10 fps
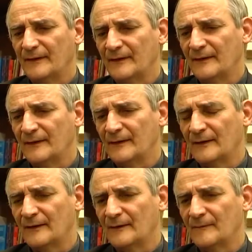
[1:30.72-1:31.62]

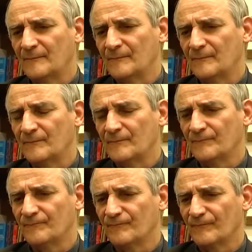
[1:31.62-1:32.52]
E, ehm,
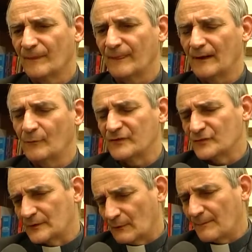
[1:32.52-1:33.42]
e
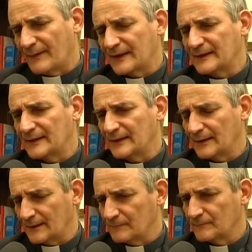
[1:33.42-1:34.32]
questo da una
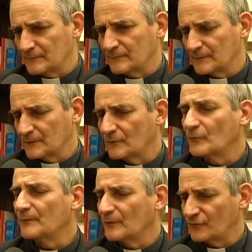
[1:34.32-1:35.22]
parte, mm,
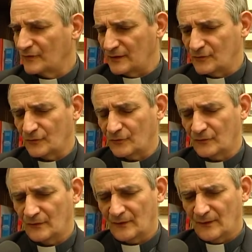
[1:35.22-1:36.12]
come ho
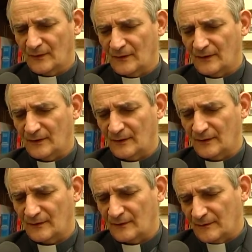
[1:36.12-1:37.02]
scritto,
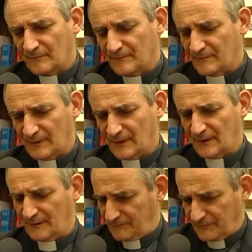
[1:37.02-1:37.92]
eh, mm,
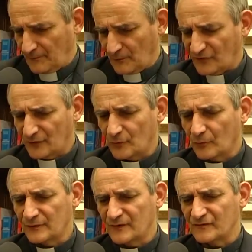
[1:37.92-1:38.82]
eh, proprio lo sento
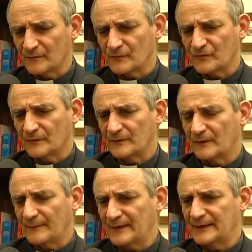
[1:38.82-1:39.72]
moltissimo, insomma, da
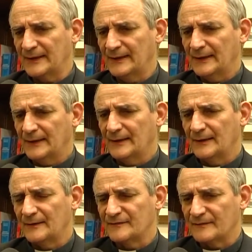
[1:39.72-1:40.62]
una parte
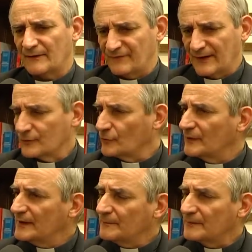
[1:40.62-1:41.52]
eh, avverto
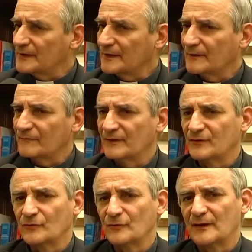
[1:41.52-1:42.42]
il limite,
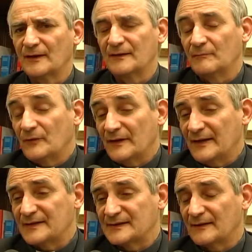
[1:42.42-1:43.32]
avverto la
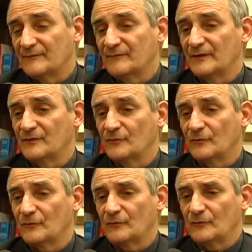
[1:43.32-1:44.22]
debolezza,
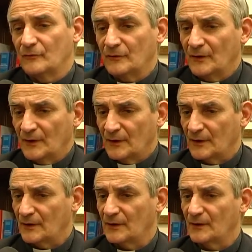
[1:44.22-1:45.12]
avverto
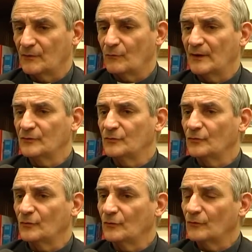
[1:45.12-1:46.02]
eh,
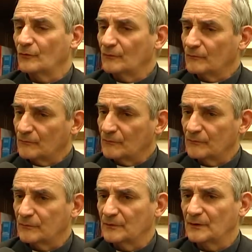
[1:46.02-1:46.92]
quanto mm,
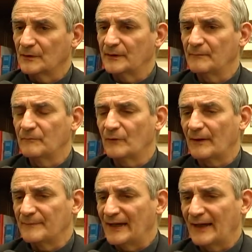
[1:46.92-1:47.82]
devo
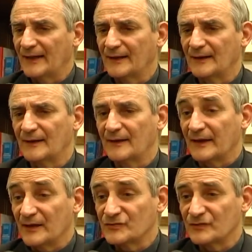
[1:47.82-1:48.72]
cambiare,
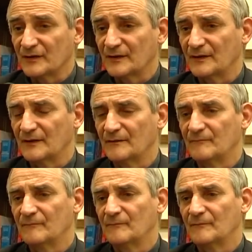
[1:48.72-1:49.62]
crescere
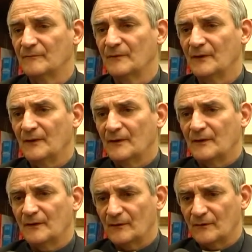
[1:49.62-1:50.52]

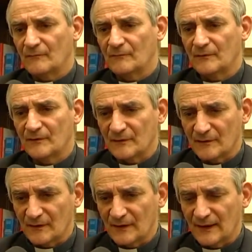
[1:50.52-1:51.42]
eh,
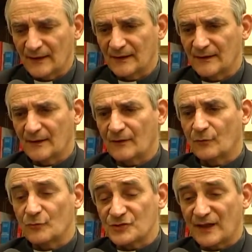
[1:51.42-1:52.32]
in
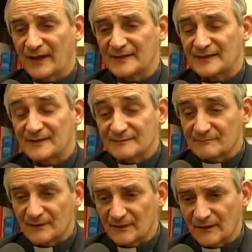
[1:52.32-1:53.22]
conoscenza, in,
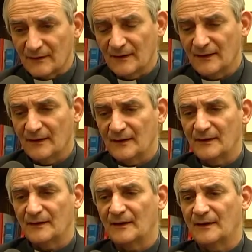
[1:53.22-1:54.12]
in,
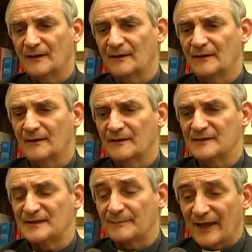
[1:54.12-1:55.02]
in, in
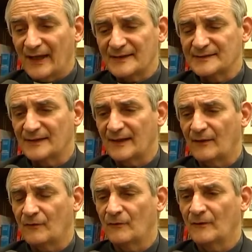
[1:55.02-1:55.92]
sapienza,
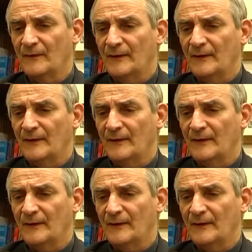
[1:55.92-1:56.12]
ecco.